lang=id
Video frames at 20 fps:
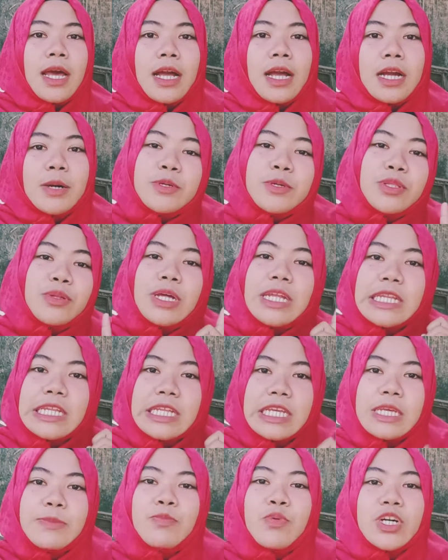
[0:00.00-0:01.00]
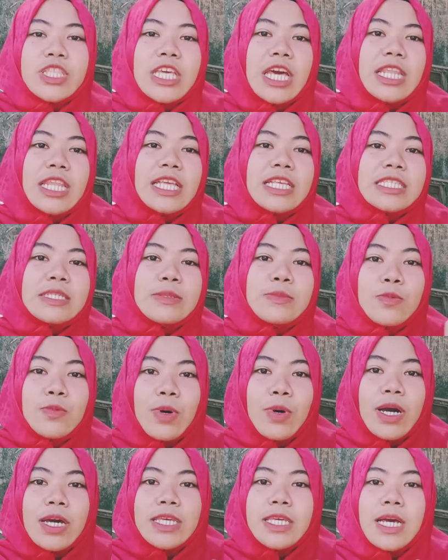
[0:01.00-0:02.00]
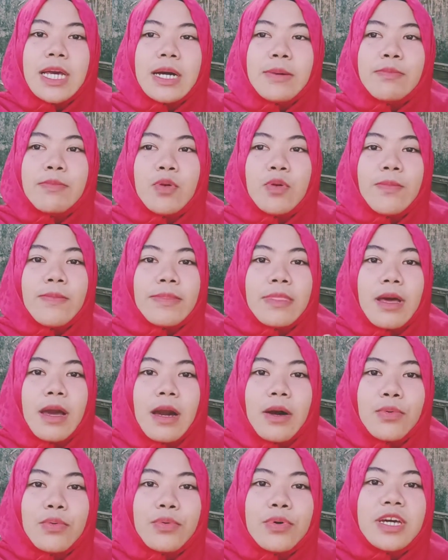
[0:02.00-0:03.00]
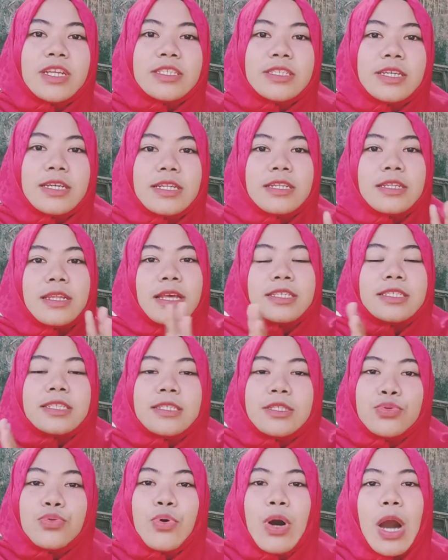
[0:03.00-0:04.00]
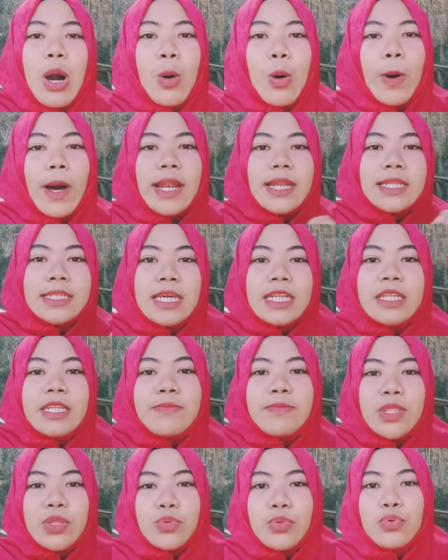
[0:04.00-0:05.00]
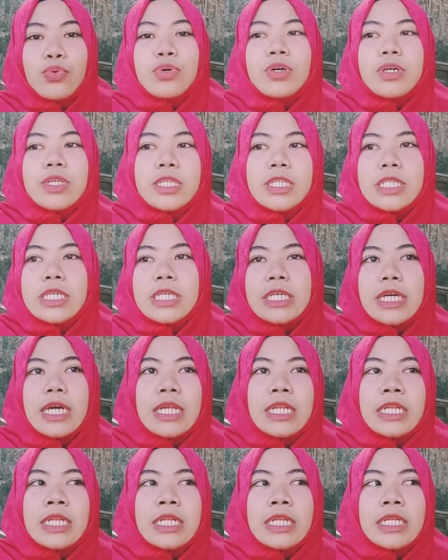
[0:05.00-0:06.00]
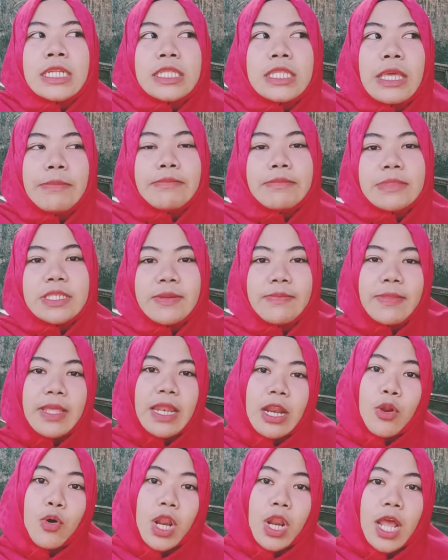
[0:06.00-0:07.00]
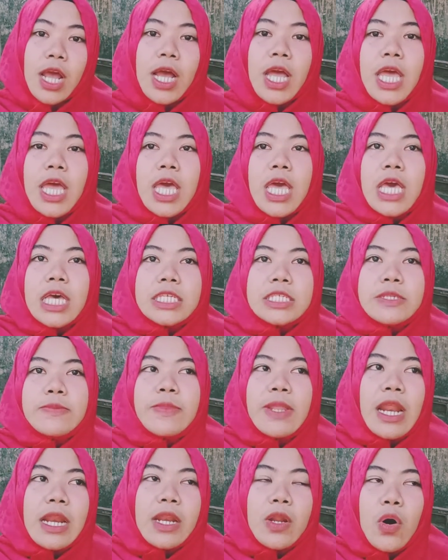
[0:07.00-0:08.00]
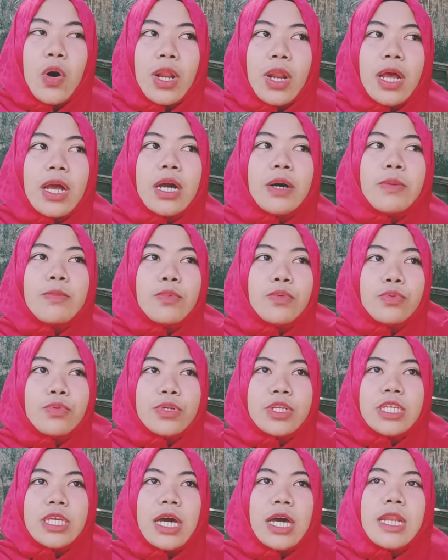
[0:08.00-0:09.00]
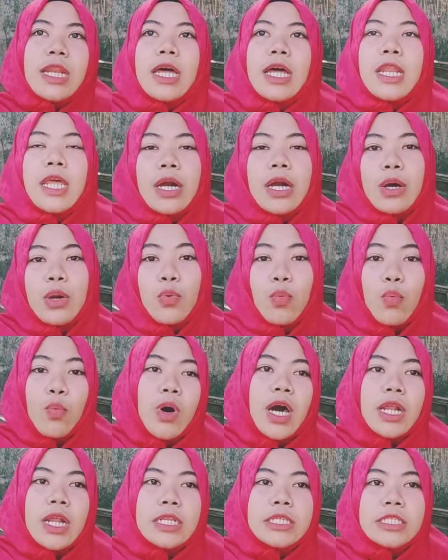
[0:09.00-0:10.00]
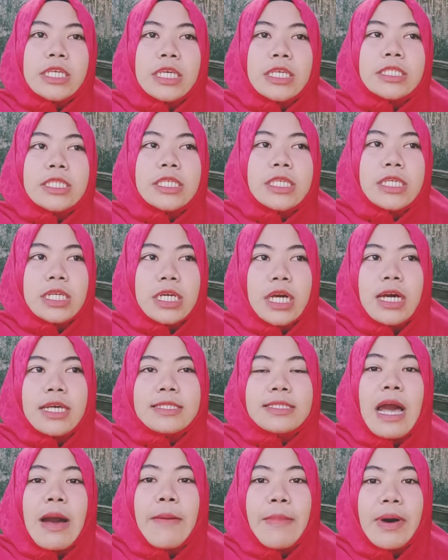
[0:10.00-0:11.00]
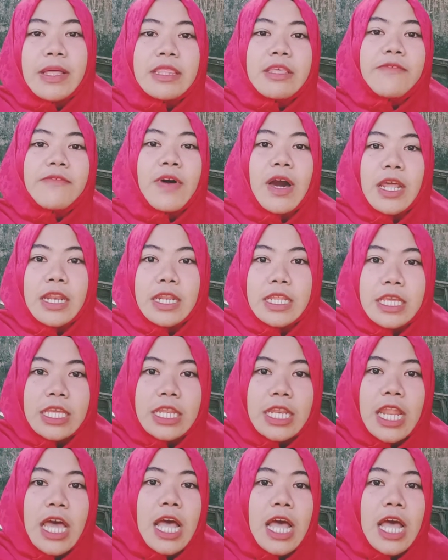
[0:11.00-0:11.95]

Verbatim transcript: kebetulan nih buat kalian semua yang belum tahu Girls Generation itu awalnya dibentuk dengan tim 9 orang. 9 orang kemudian ada yang keluar Jessica sama Tiffany. Nah,